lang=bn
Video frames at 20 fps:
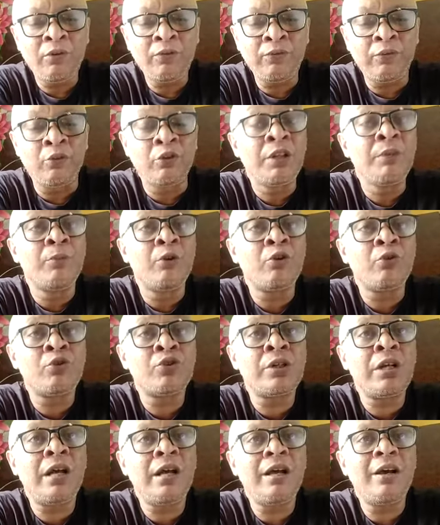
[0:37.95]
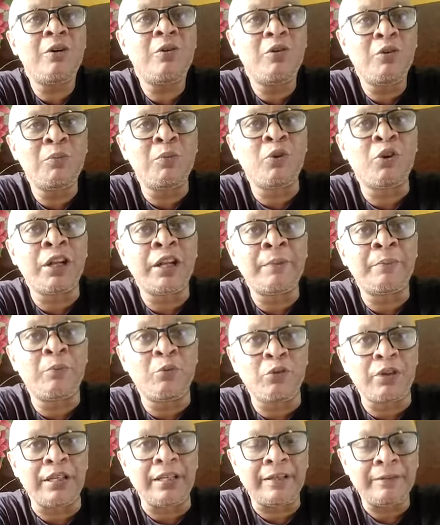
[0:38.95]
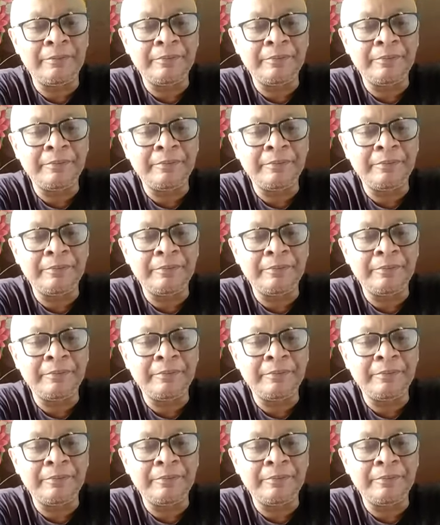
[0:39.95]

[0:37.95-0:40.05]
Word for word: ফণি মনসা ও বনের পুরী